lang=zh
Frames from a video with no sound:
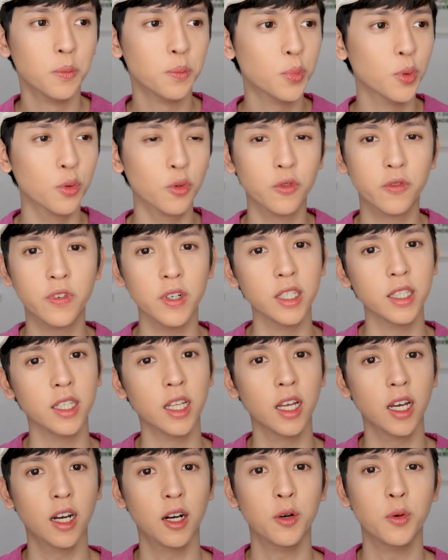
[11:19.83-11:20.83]
部分
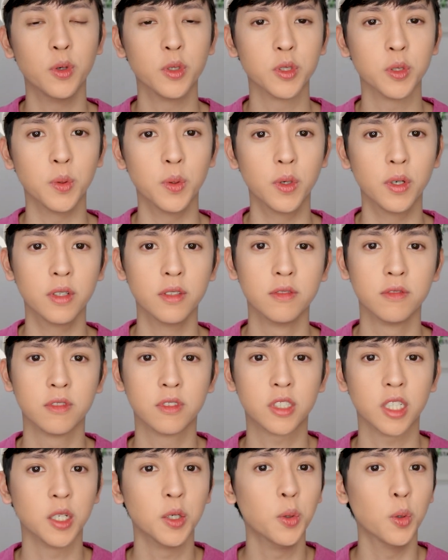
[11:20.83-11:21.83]
啦，或者是我
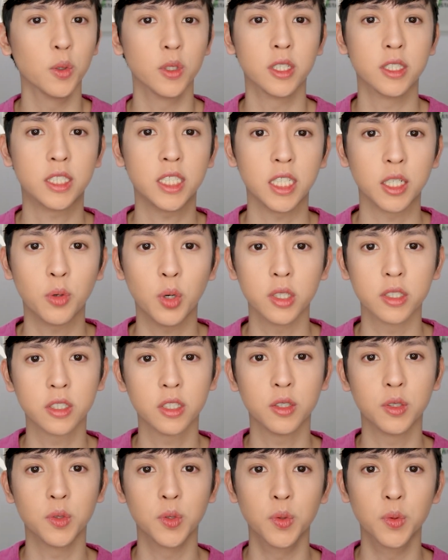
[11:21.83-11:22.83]
生活的境况
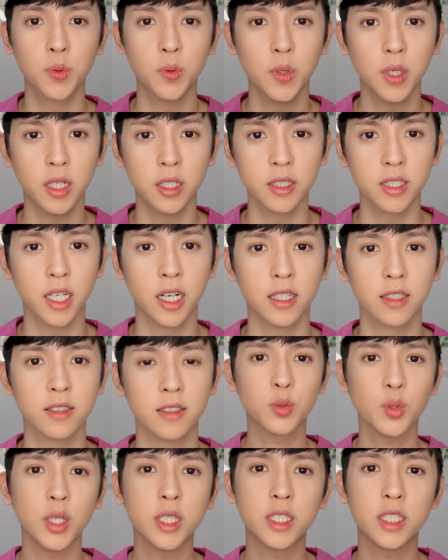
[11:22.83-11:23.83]
是如何这样？
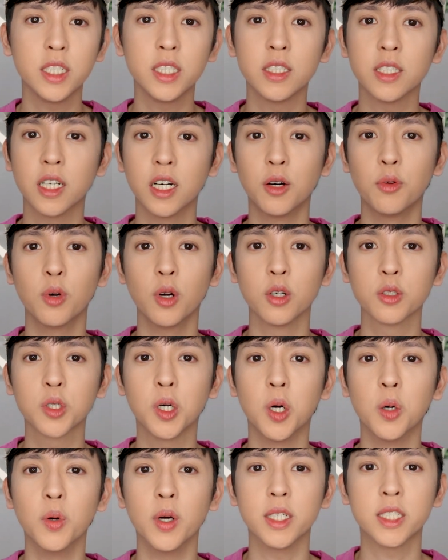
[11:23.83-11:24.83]
最近呢，我又
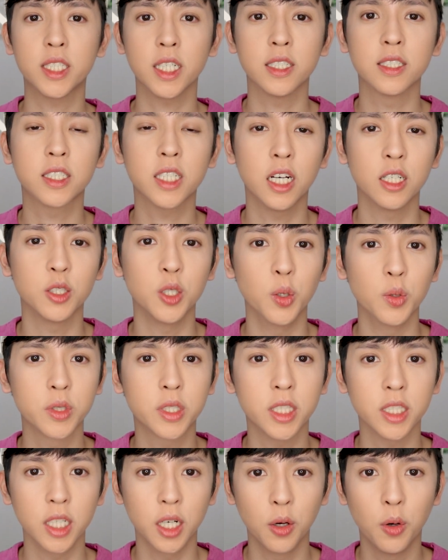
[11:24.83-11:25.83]
重回线上游
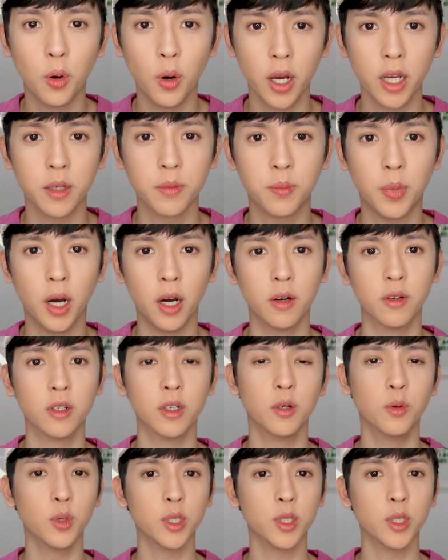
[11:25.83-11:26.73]
戏的怀抱了。